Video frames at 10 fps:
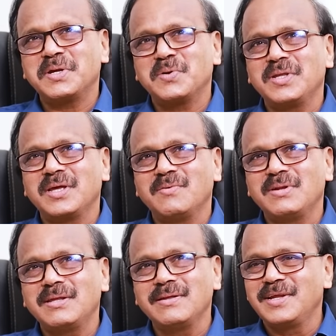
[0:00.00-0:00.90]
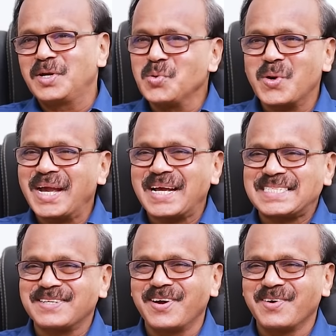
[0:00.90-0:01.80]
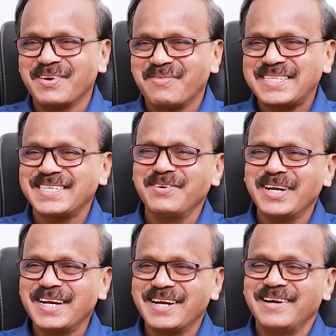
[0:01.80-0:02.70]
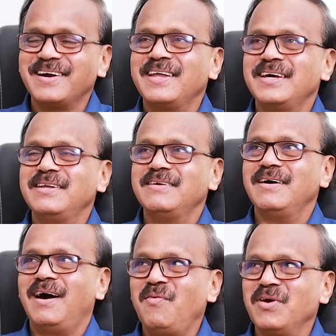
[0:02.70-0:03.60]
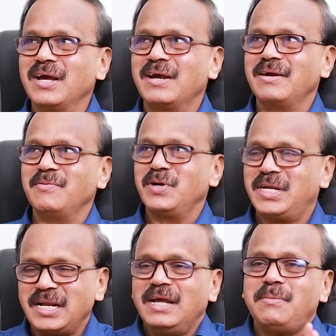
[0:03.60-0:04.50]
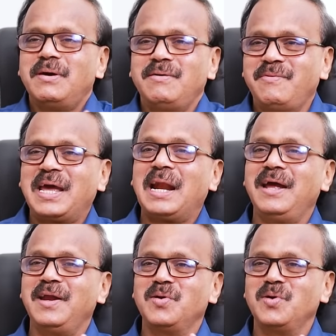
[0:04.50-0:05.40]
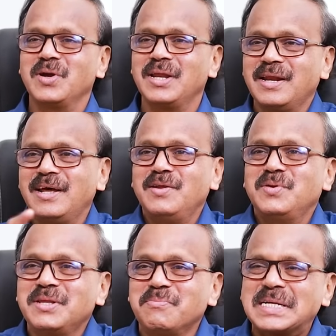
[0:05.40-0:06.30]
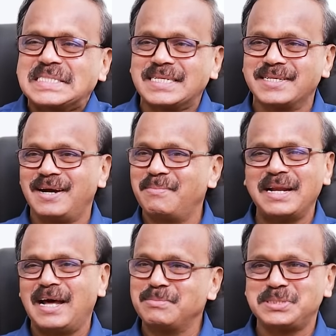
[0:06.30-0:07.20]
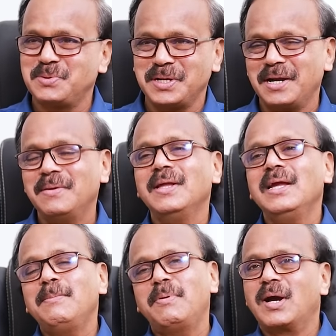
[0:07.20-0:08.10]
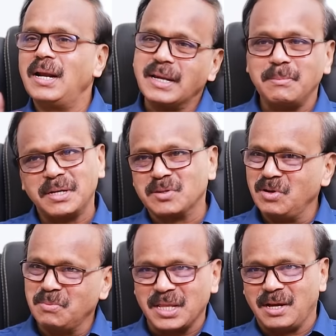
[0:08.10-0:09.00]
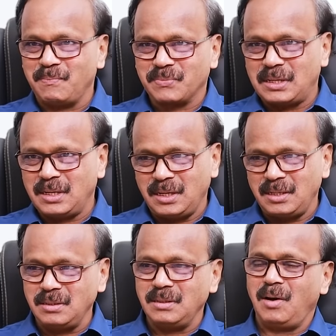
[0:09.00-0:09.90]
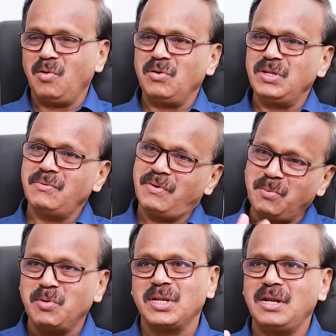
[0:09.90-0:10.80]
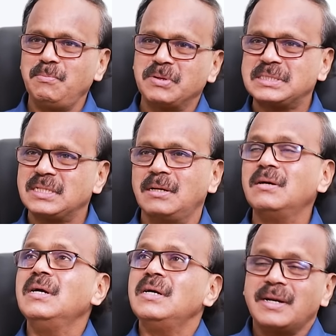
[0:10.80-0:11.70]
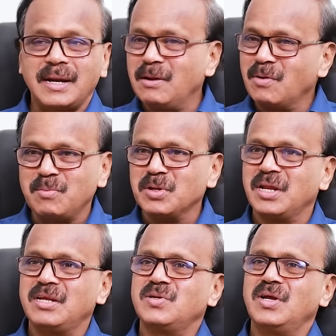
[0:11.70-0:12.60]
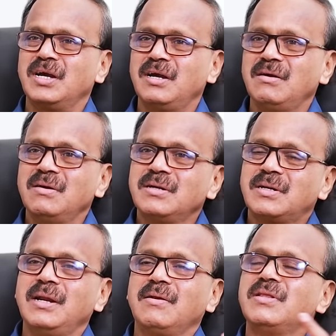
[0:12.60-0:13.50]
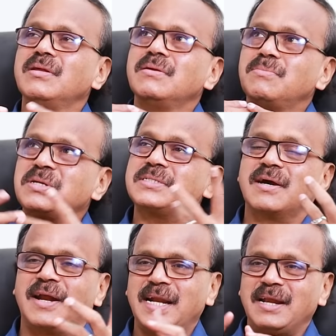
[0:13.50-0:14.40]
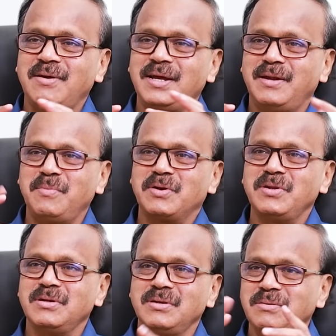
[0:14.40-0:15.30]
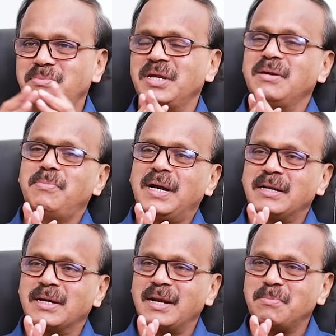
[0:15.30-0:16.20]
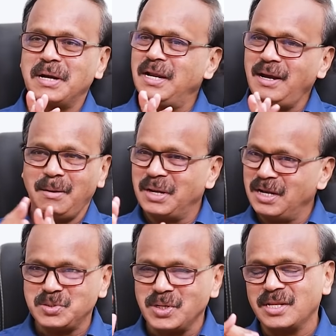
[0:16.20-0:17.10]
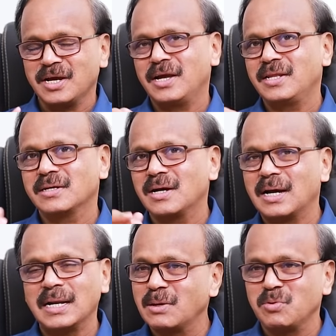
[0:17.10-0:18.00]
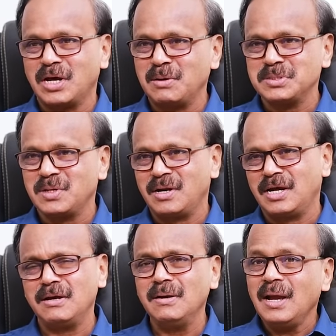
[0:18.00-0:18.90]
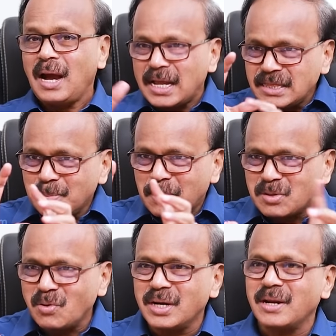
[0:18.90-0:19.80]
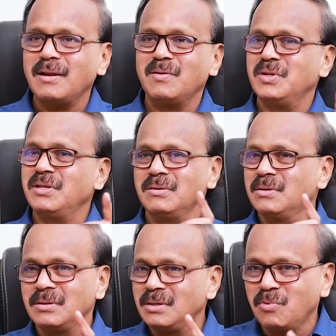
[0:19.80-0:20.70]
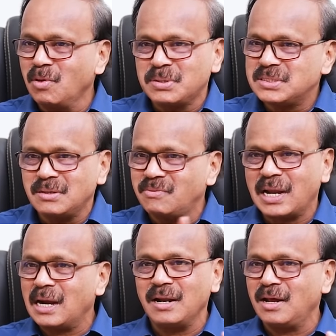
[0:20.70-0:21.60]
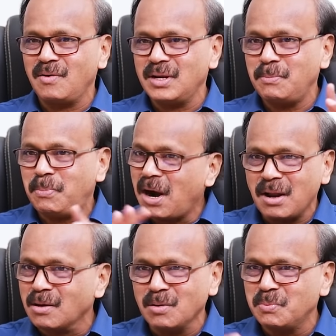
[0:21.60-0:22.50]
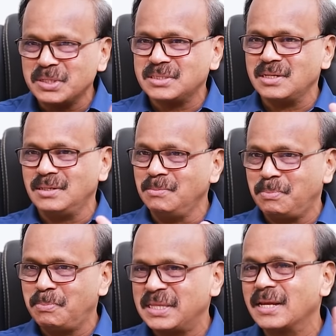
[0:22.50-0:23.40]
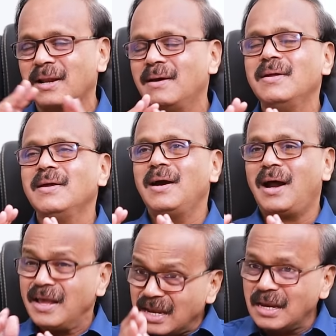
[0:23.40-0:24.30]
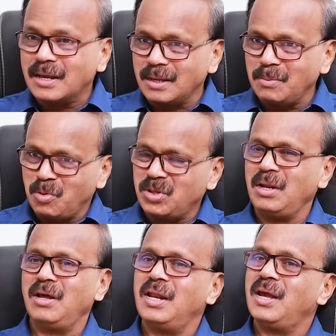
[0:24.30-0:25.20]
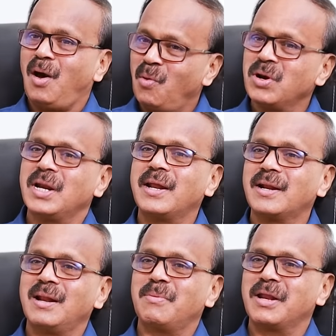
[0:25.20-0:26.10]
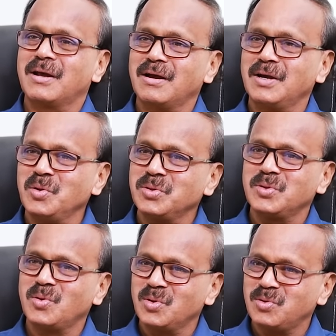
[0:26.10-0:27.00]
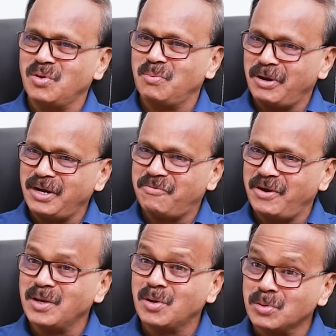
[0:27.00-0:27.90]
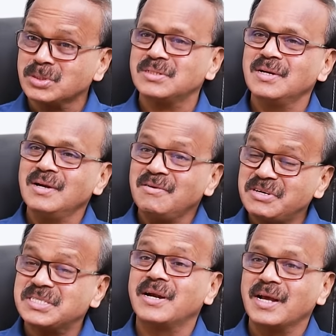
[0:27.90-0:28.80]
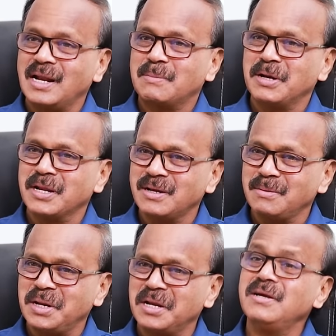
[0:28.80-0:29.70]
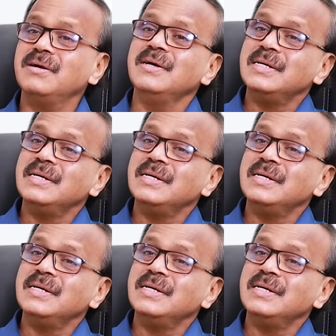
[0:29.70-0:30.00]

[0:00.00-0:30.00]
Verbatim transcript: வரையும் வந்து இது வந்து இந்த டூ கே கிட்ஸினுடைய ஒரு பிரச்சனை ஒன்று இருக்கு அதாவது அவங்களுக்கு உடனே வைரல் ஆயிடணும் இல்லைன்னா அது வந்து மிக்ஸ்டு அப்படின்னு ஆரம்பிச்சிருவாங்க இப்போ கல்கி படத்துக்கும் இப்படி தான் அதாவது அவங்க வந்து வரும்போதெல்லாம் பெருசாக ட்ரெய்லர் வரும்போது என்ன சொன்னாங்க ட்ரெய்லர் வந்து பெருசாக கனெக்ட் ஆகலை நம்மளுக்கு வந்து பெரிய இம்பாக்டை கிரியேட் பண்ணல அப்படின்லாம் சொல்லியிருந்தாங்க இதுக்காக கல்கி உதாரணமாக சொல்கிறேன்னா அந்த படத்தினுடைய ட்ரெய்லர் வந்து இவ்வளோ பெருசாக வைரலெல்லாம் ஆகலை பாடல்களும் பெருசாக பற்றிக்கல ஆனால் இன்றைக்கி முதல் நாளே அவங்களே டிக்ளேர் பண்ணியிருக்காங்க நூற்றி தொண்ணூற்றி ஒன்று பாயிண்ட் ஃபைவ் க்ரோஸ் ஃபஸ்ட் டே கலெக்ட் பண்ணியிருக்கு அப்படின்னு